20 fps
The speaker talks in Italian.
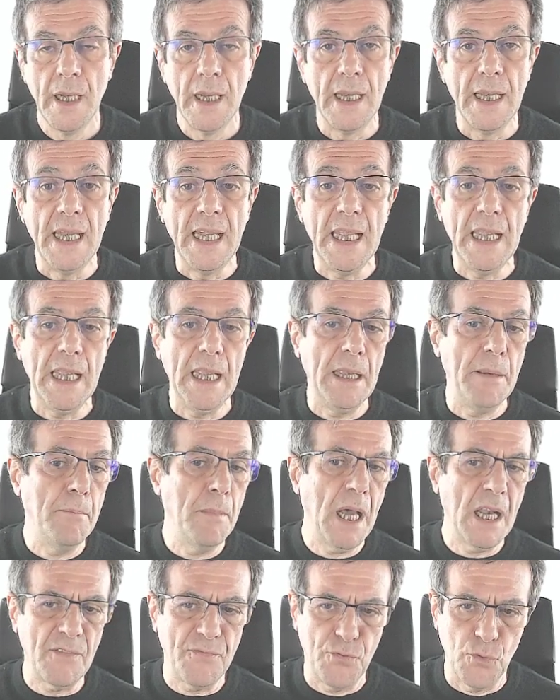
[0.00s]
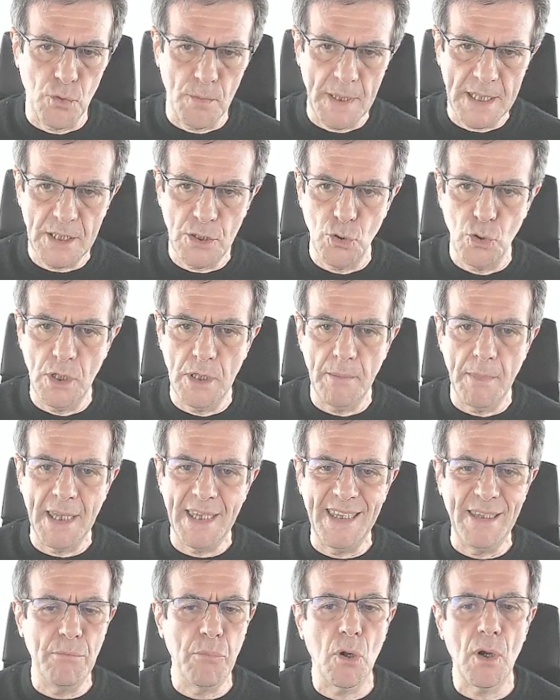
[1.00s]
le malformazioni
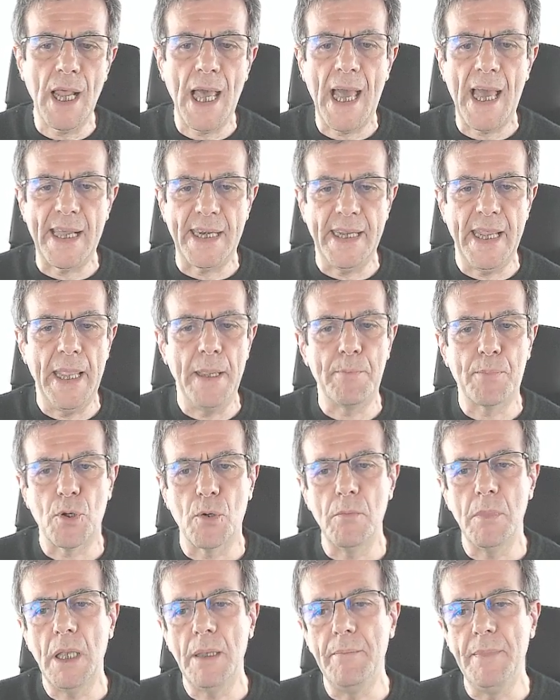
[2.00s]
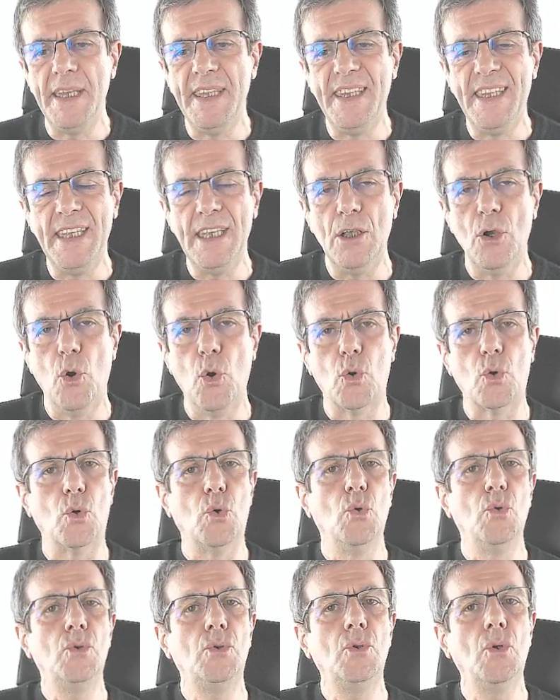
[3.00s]
mandibolari e i problemi di
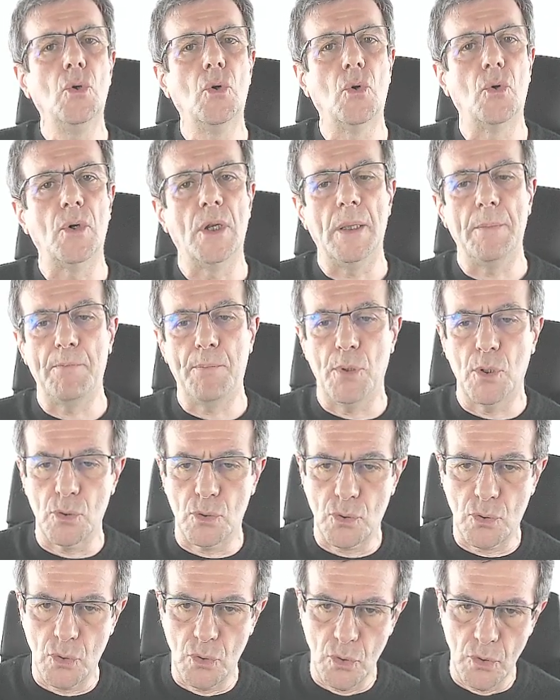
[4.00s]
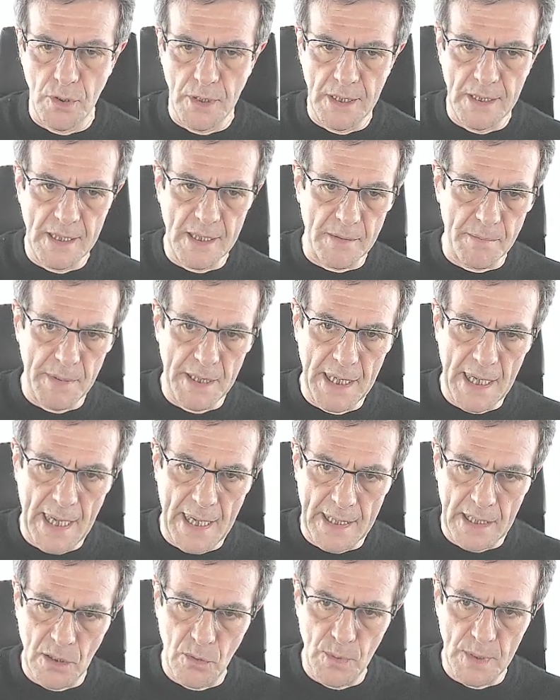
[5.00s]
occlusione possono
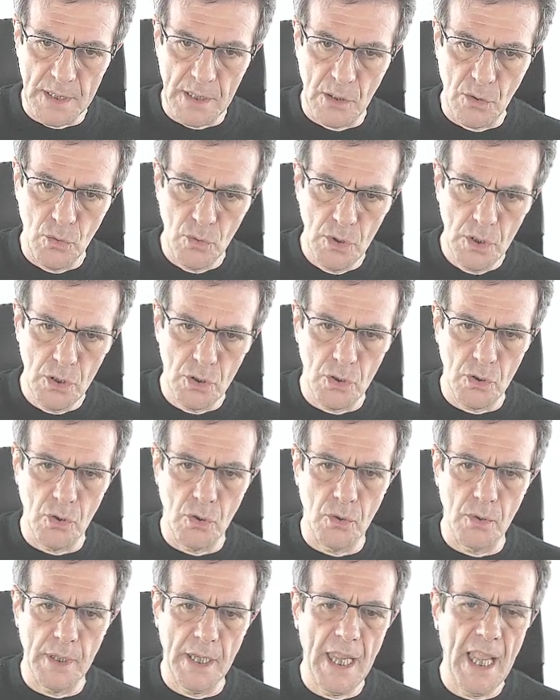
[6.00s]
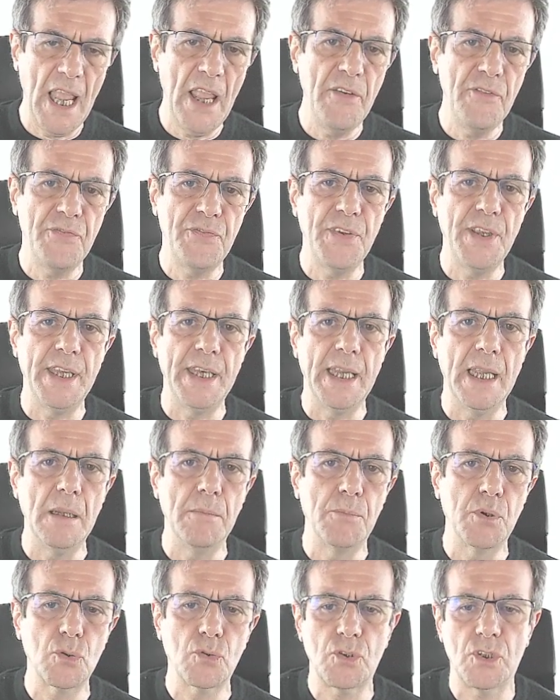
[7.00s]
determinare questa condizione e infine il
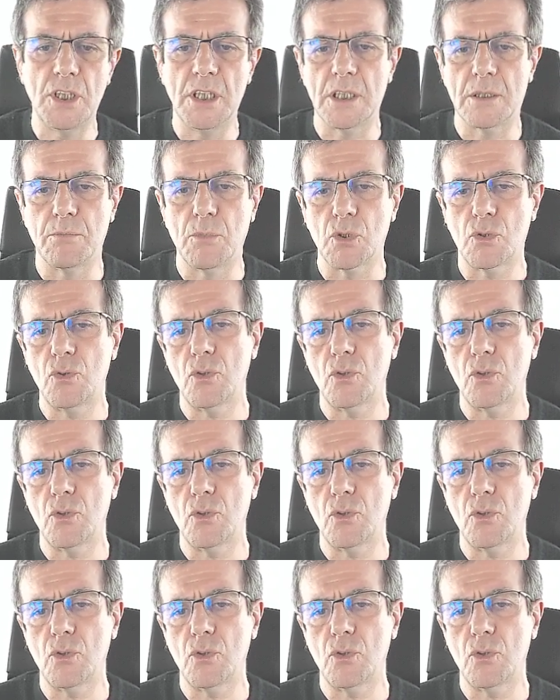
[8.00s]
bruxismo si